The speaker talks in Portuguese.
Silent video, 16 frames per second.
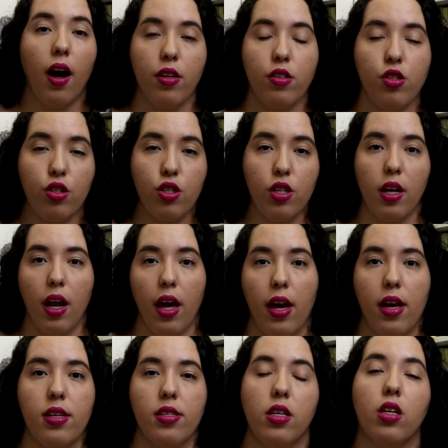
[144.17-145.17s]
Antes de
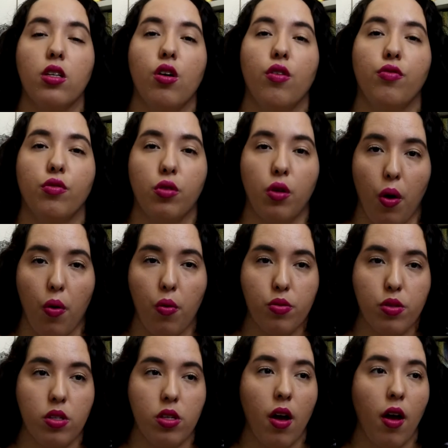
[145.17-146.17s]
ler Six of
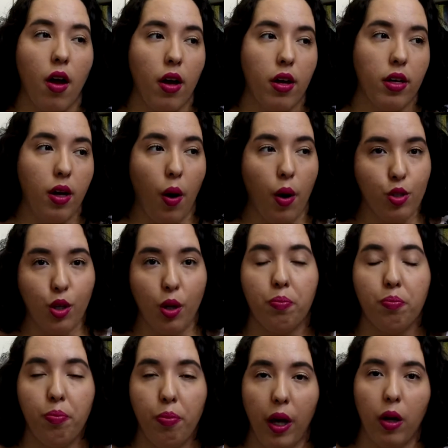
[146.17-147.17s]
Crows, e eu acho que
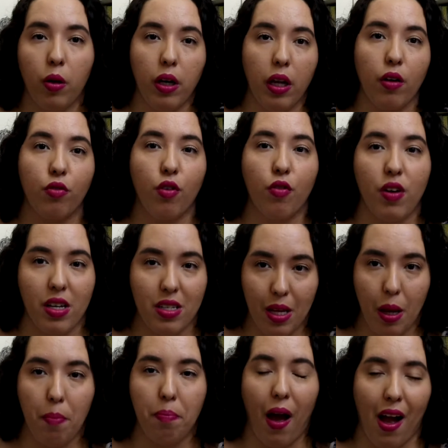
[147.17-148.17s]
pelo livro
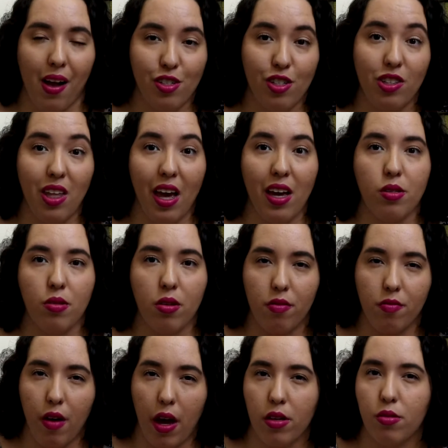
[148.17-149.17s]
fazer parte desse
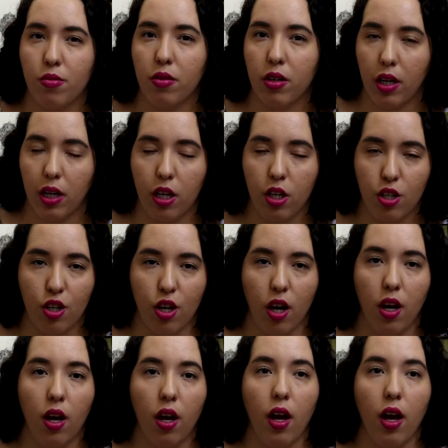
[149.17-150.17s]
universo Grisha,